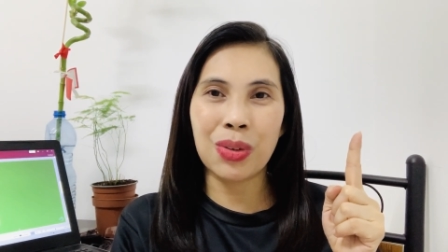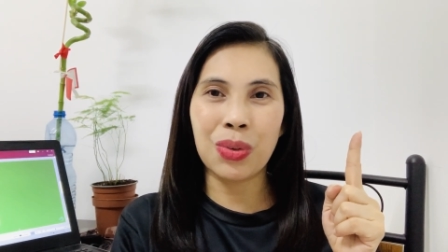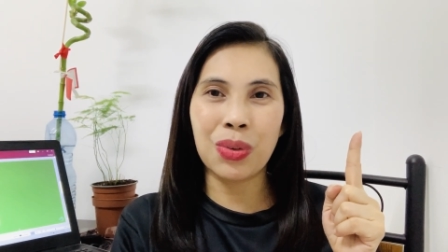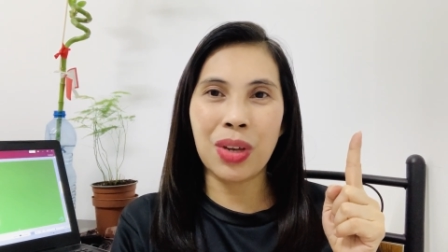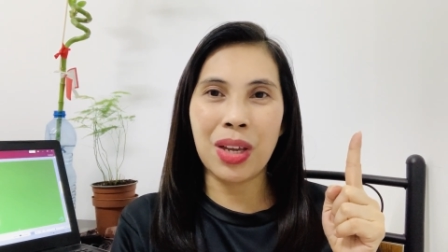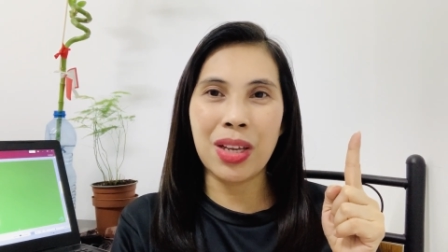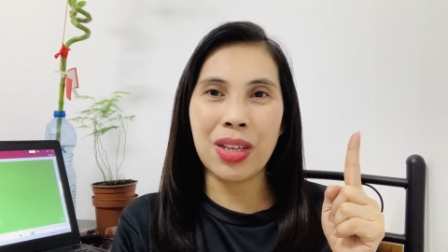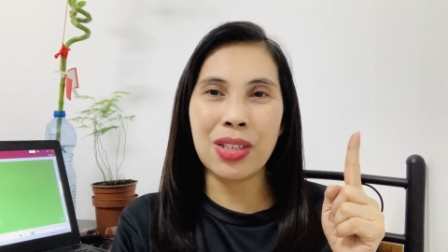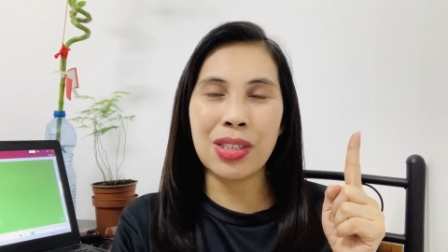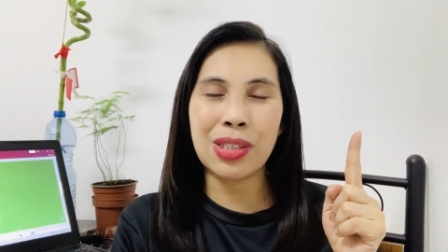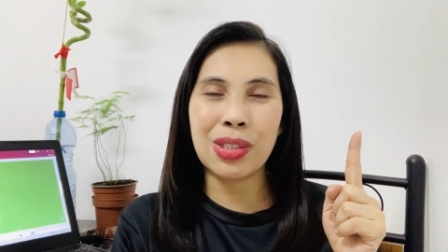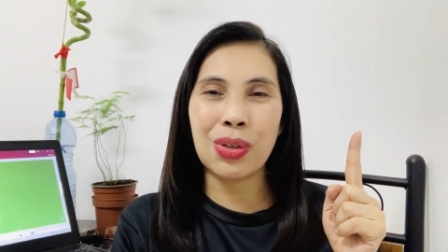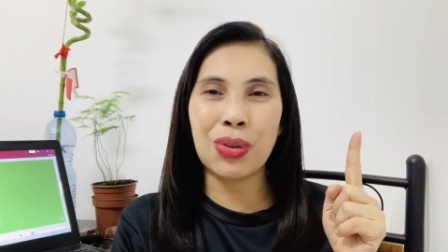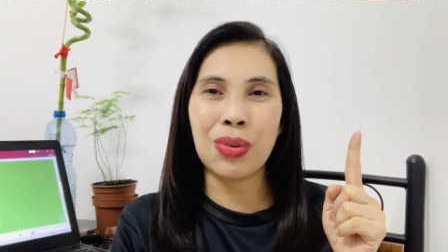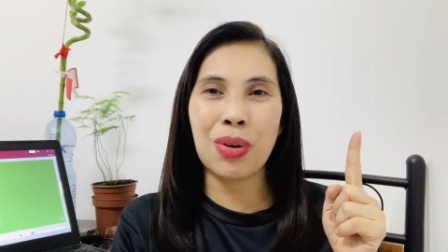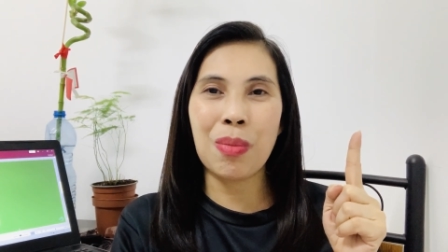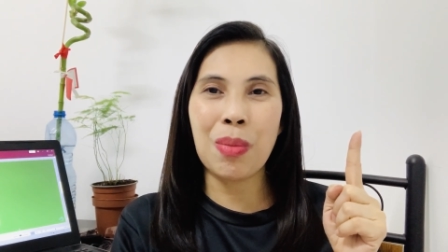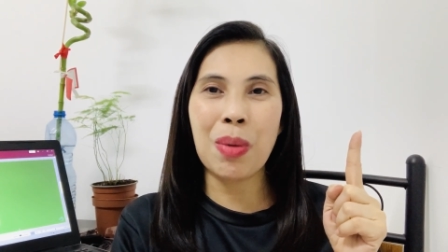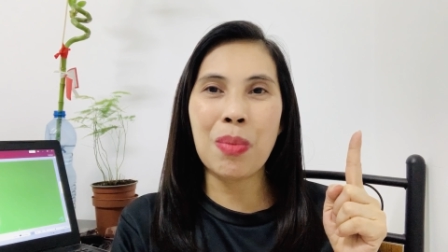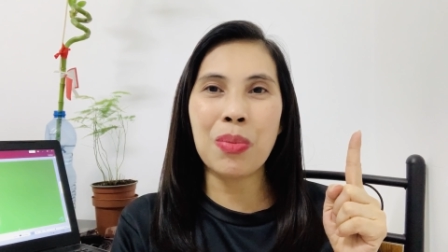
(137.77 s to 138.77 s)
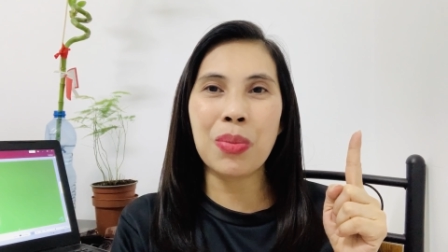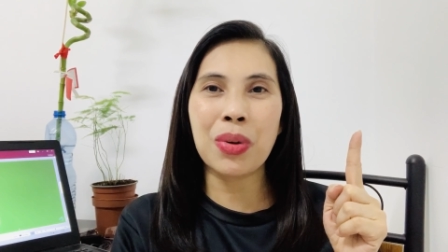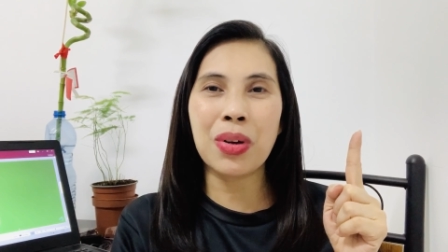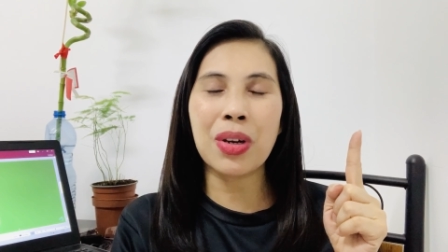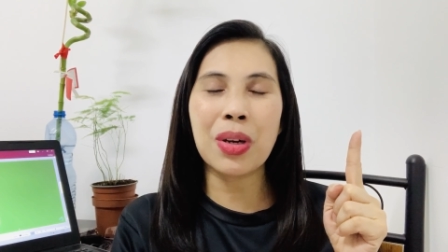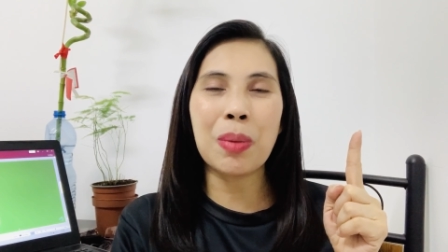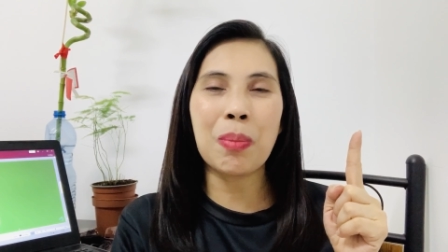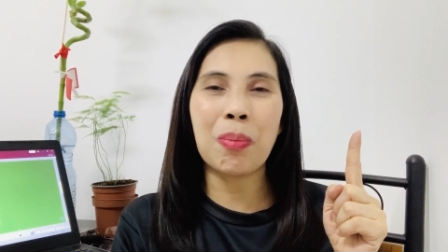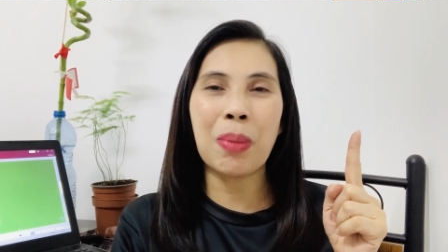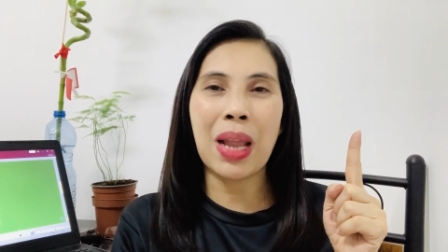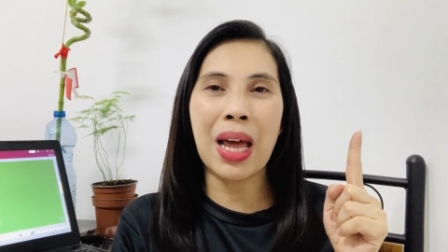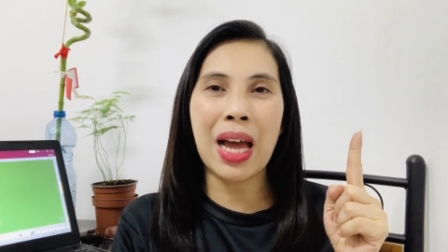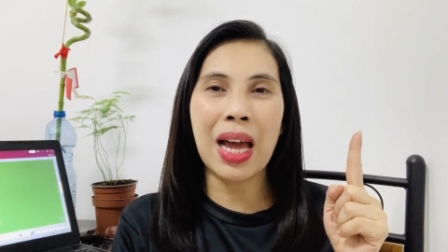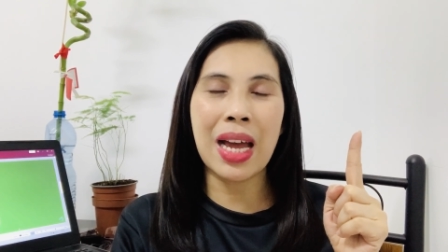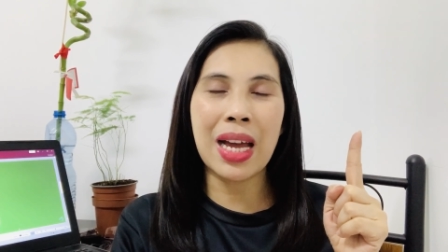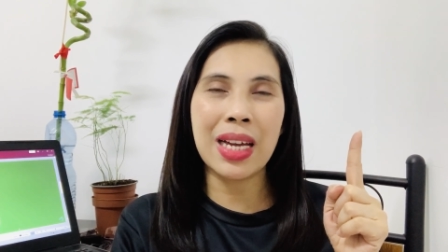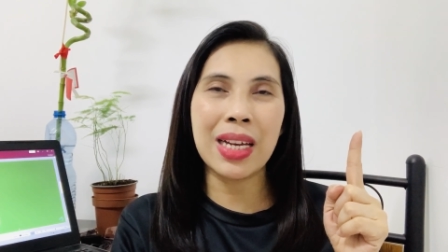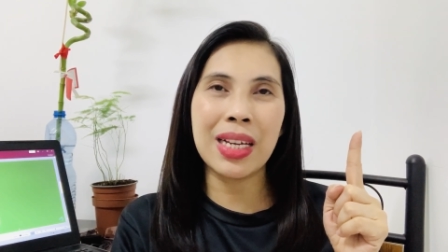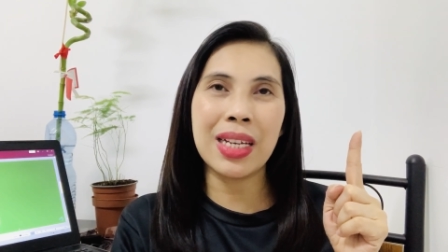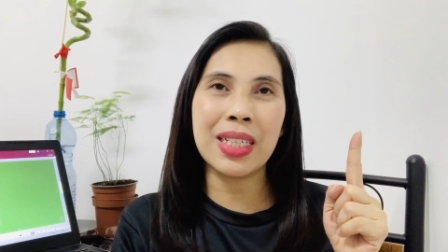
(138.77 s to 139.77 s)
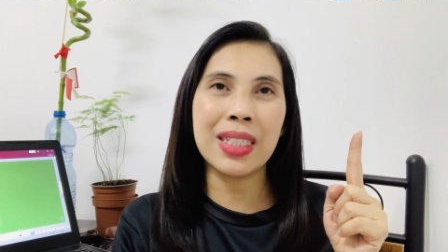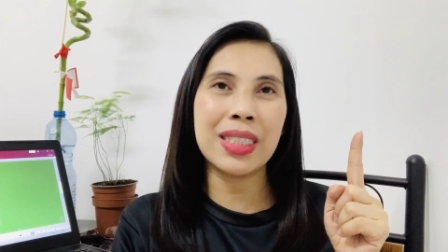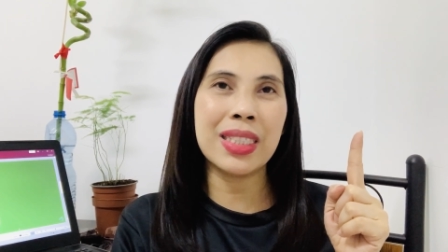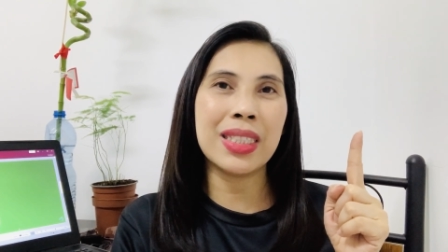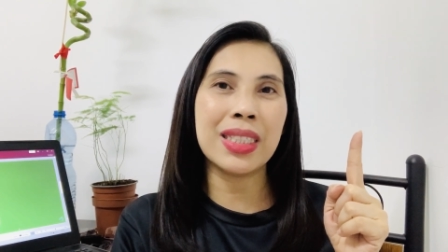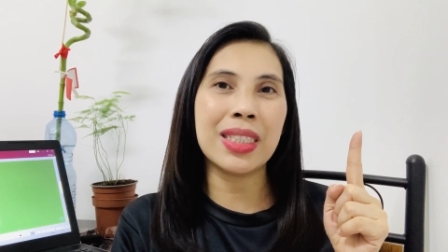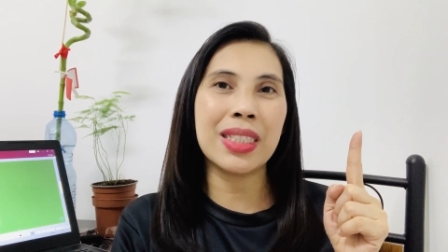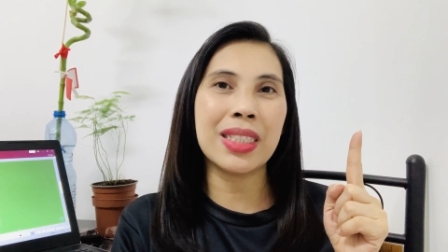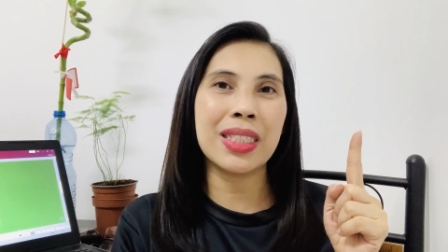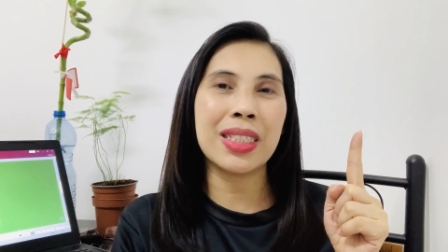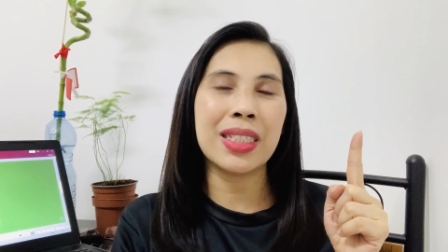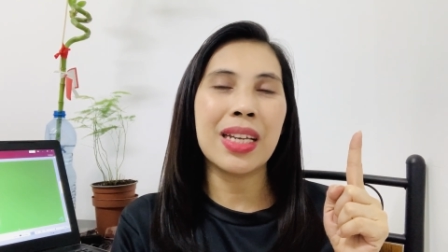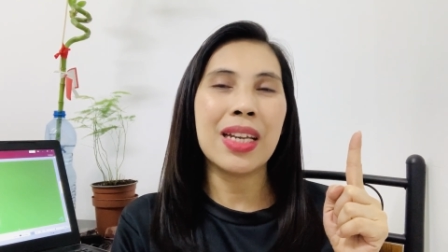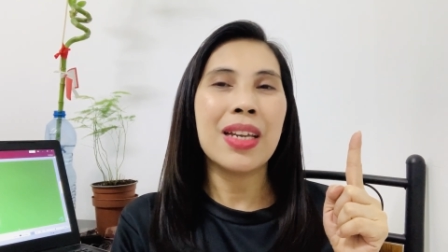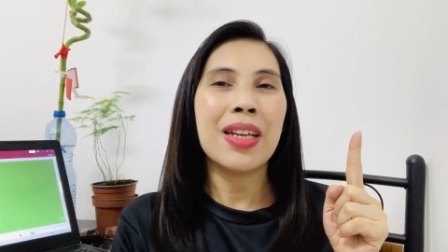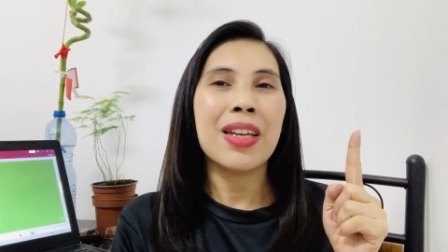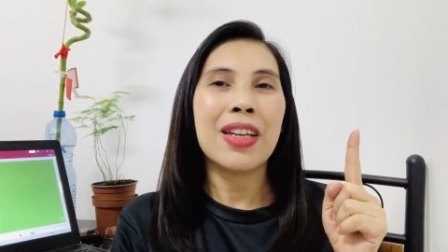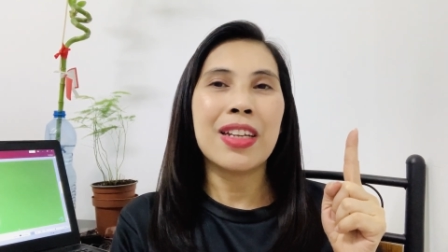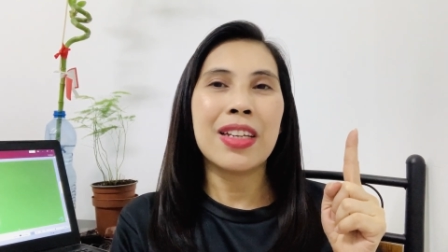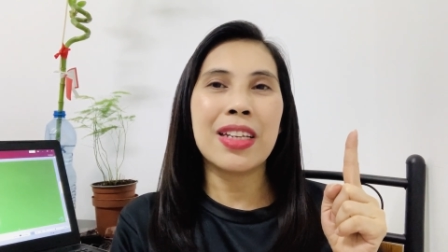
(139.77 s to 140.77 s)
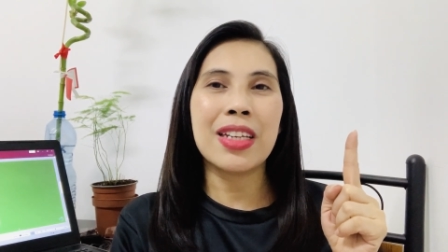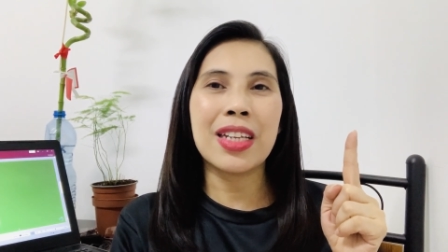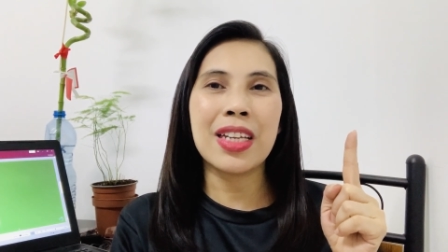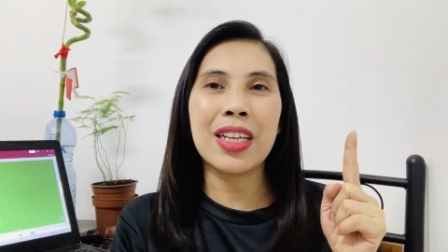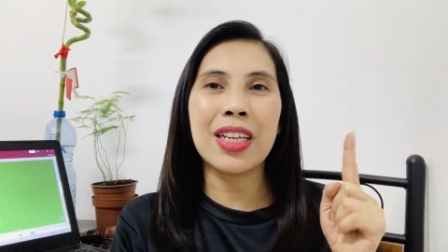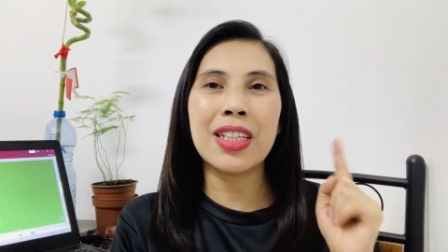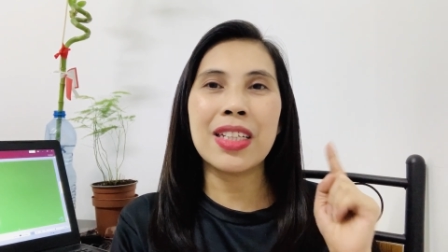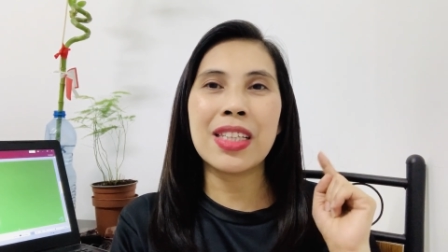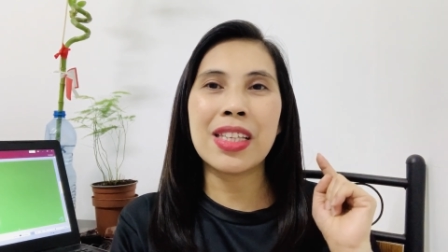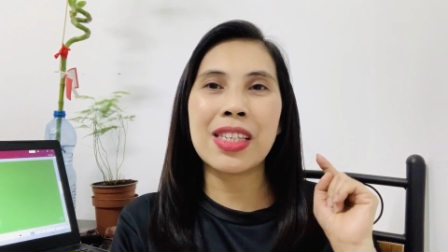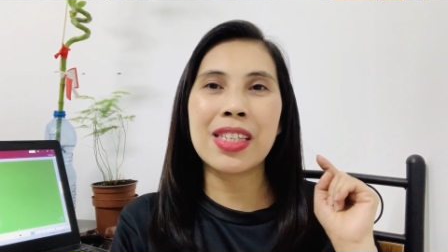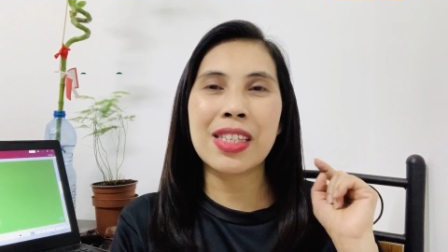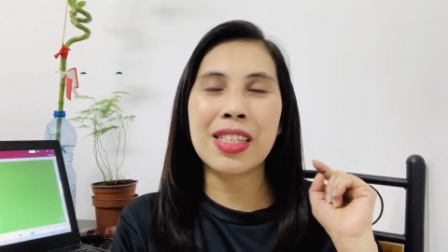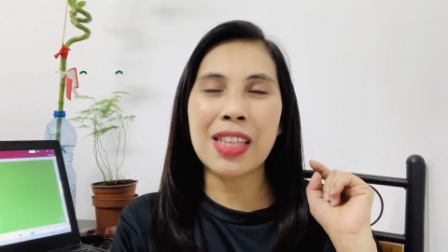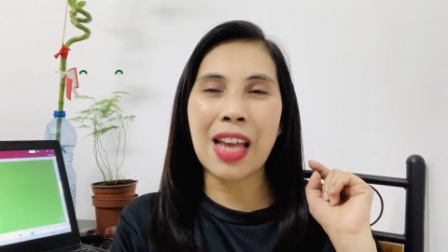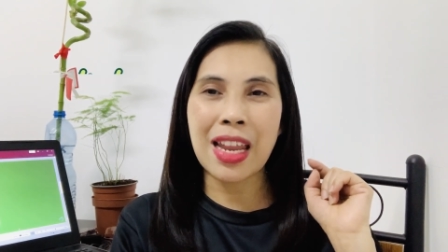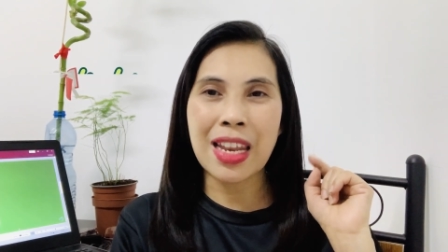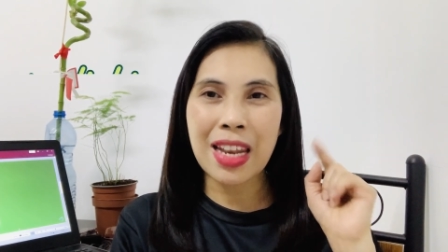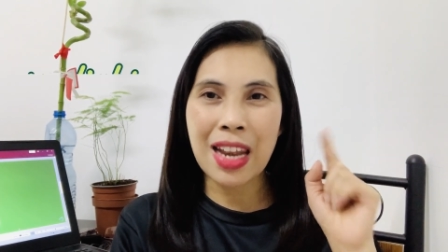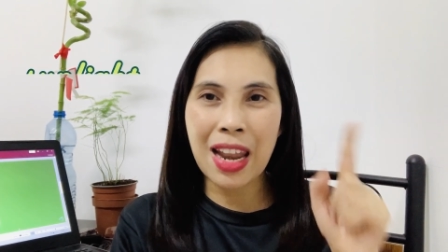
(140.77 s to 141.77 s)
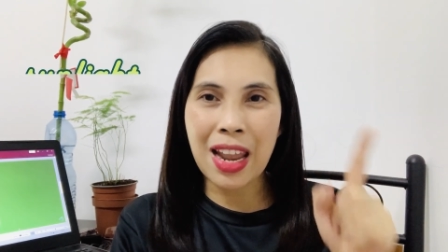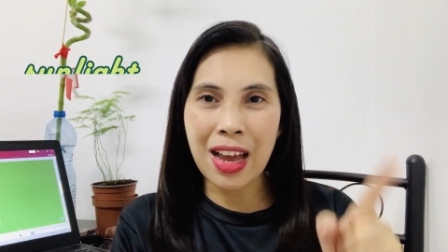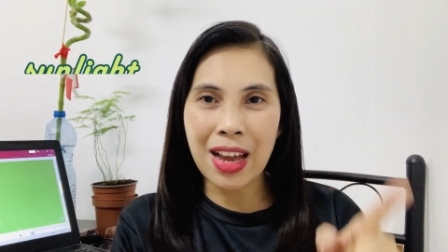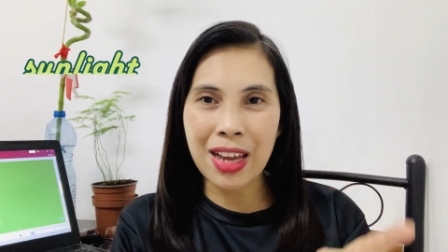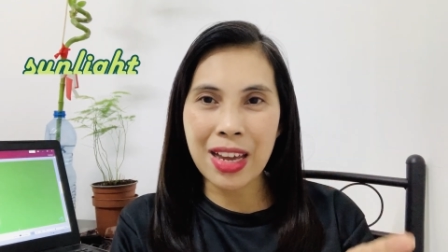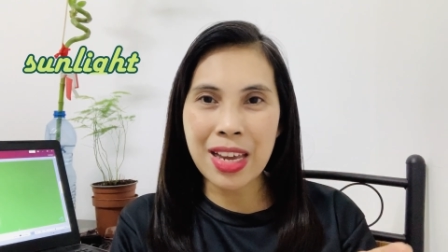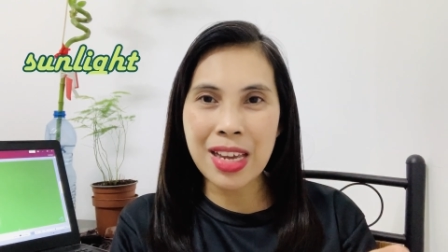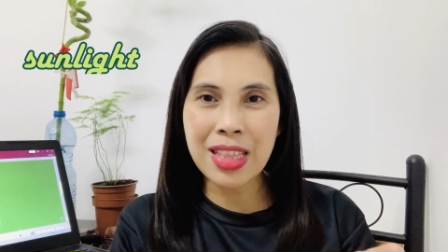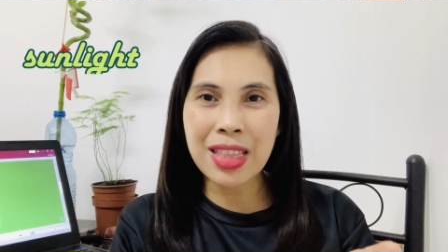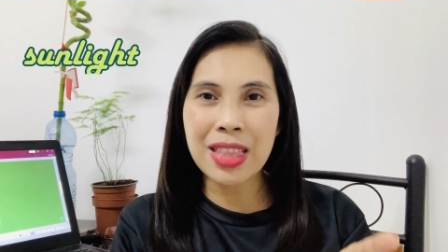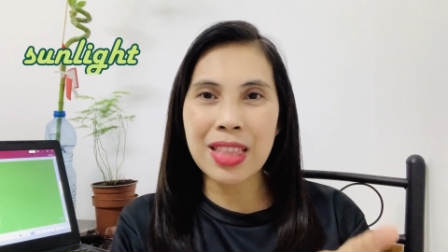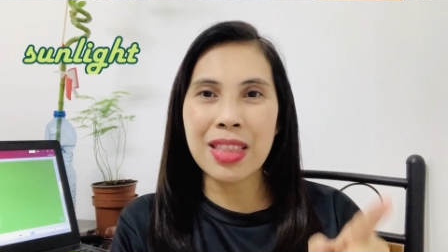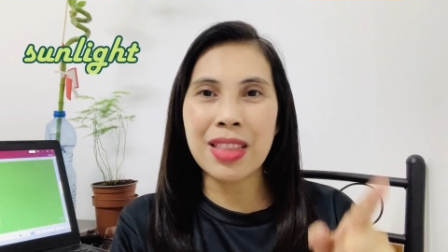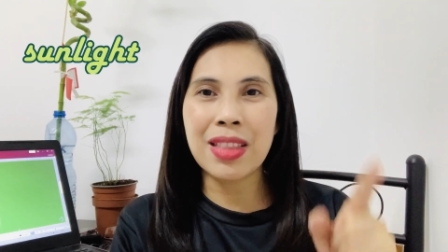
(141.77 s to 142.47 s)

Okay, so remember, plants need sunlight